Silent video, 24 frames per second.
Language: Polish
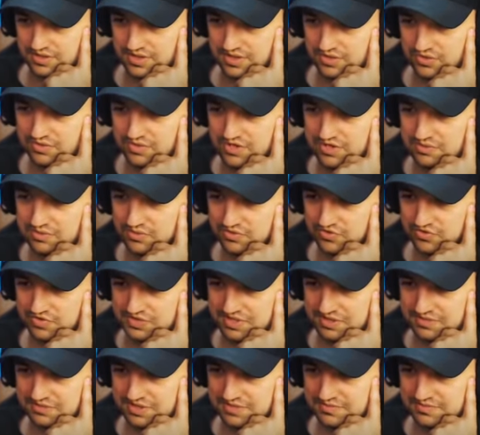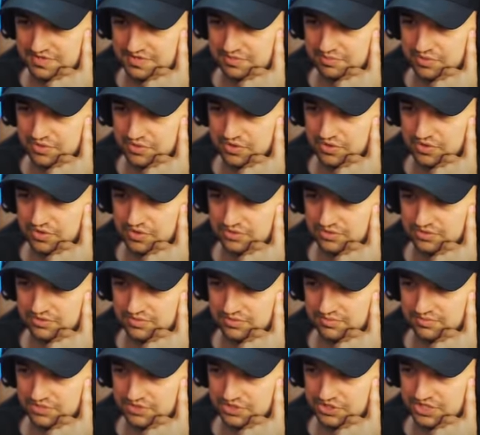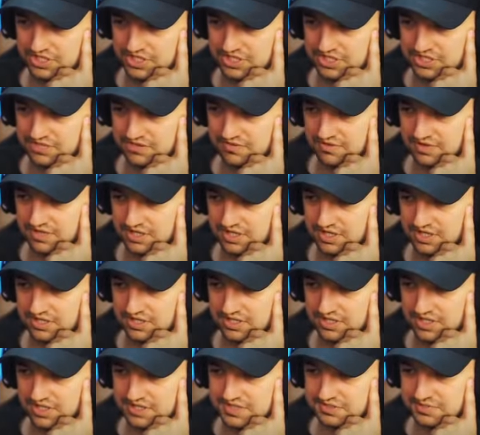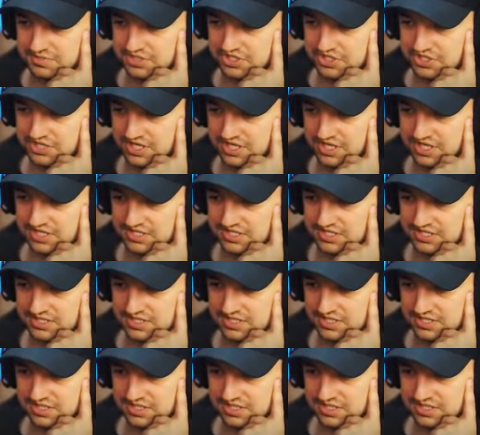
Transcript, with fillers: Tutaj było całkiem spoko. Poczekajcie chwilkę. A zobaczcie teraz.